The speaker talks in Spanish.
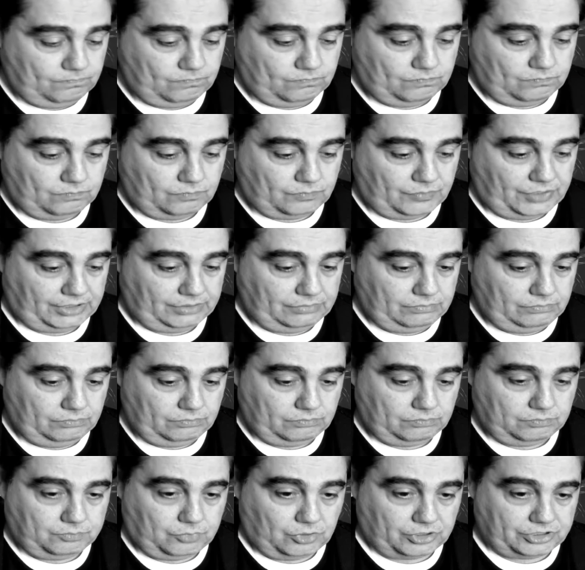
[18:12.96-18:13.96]
Bien,
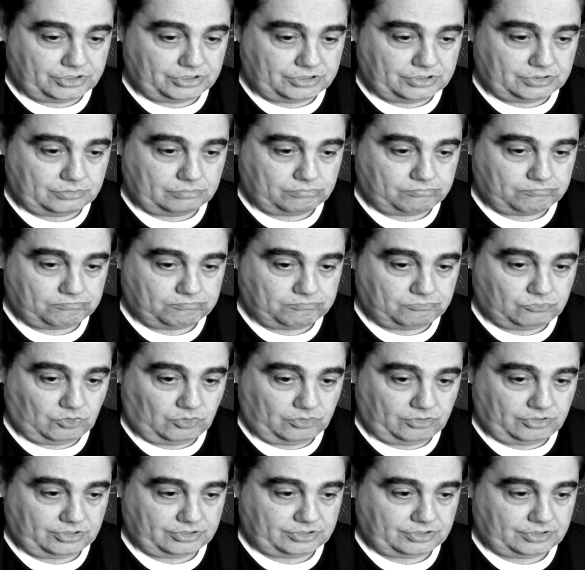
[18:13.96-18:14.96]
pues
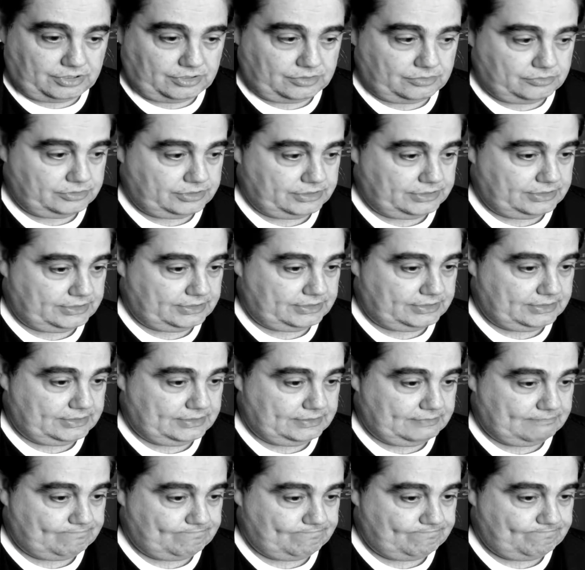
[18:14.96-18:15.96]
entonces creo
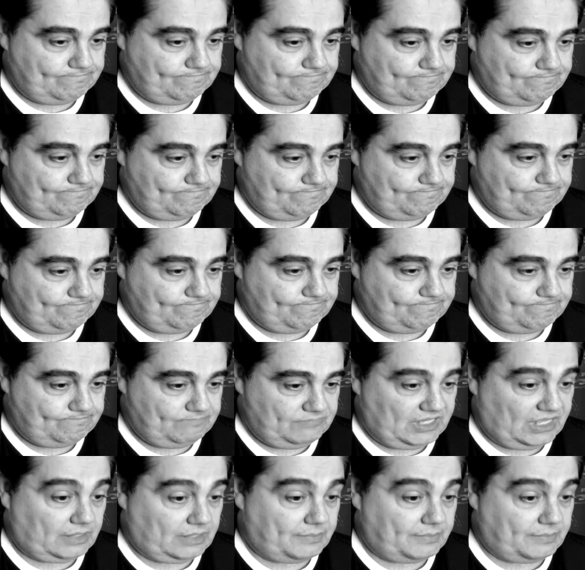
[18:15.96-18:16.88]
que mm, nada